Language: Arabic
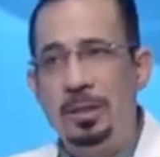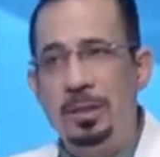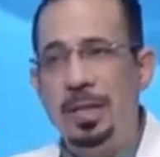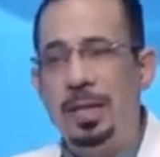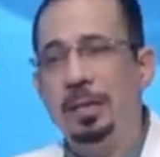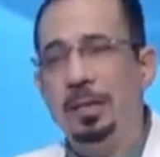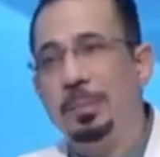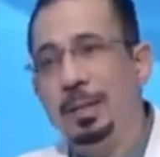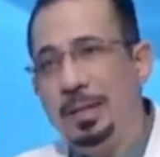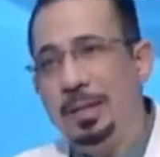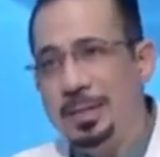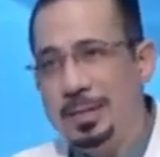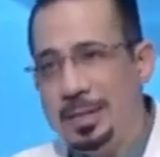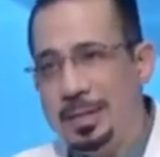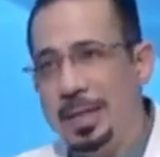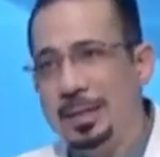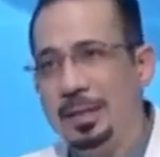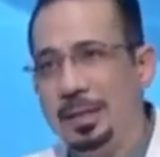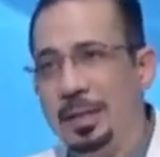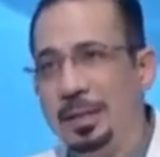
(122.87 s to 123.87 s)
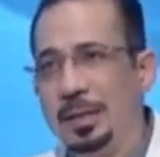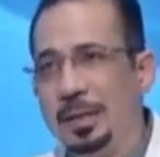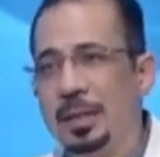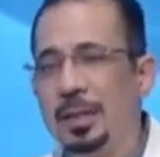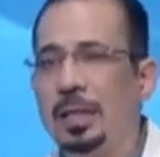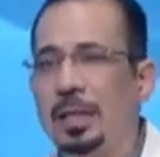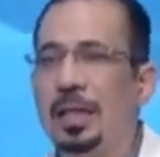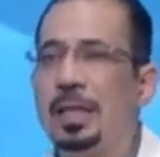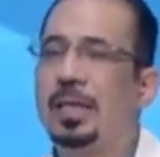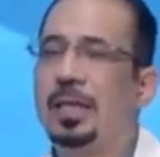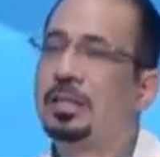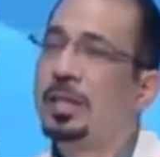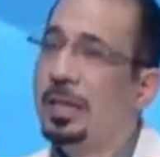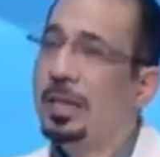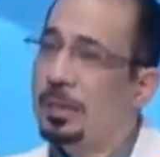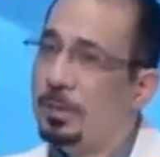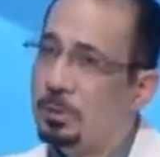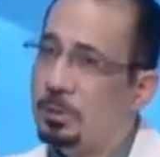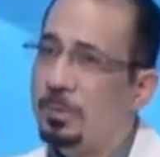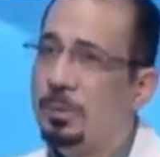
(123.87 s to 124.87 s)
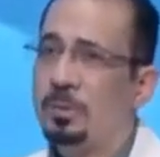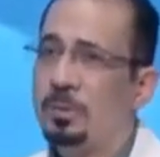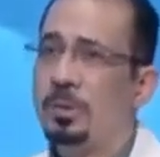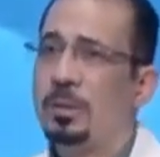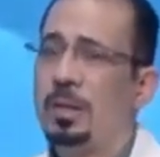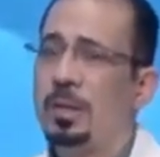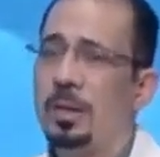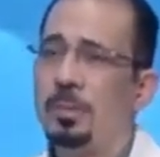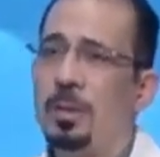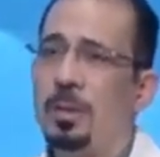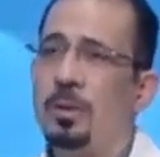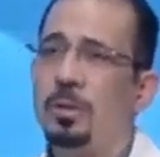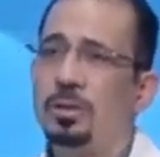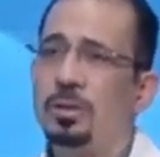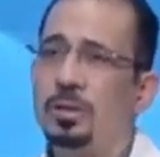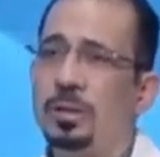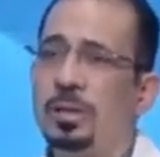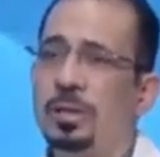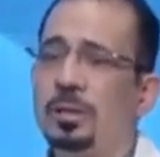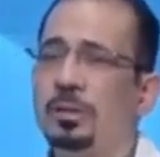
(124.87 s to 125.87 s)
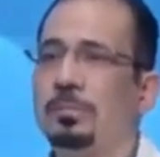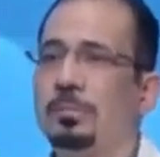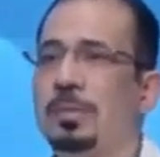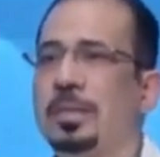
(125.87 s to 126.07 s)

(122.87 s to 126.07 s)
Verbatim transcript: مللي يعني مللي زياده الاشعه تمشي برضه لل 24